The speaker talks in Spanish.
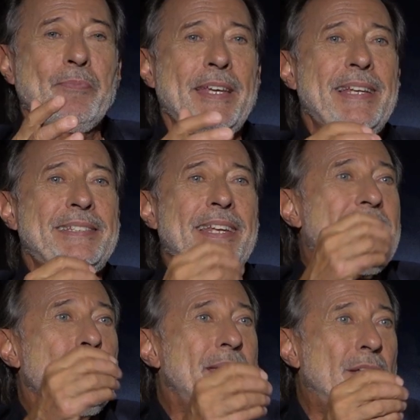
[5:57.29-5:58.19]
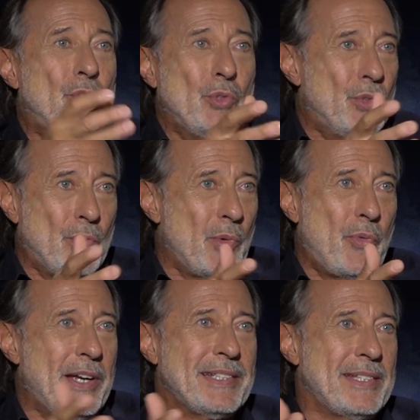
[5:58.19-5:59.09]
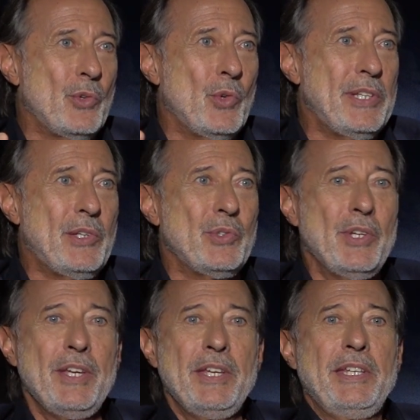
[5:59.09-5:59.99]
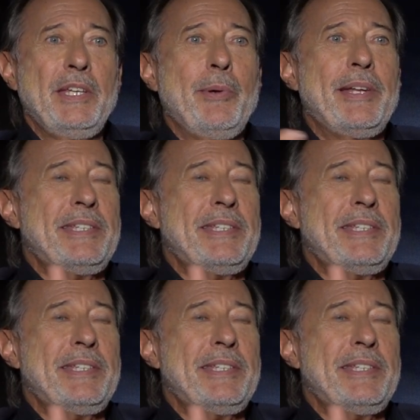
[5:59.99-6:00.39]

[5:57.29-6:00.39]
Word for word: el acercamiento, como fue en Casado con Hijos, y ver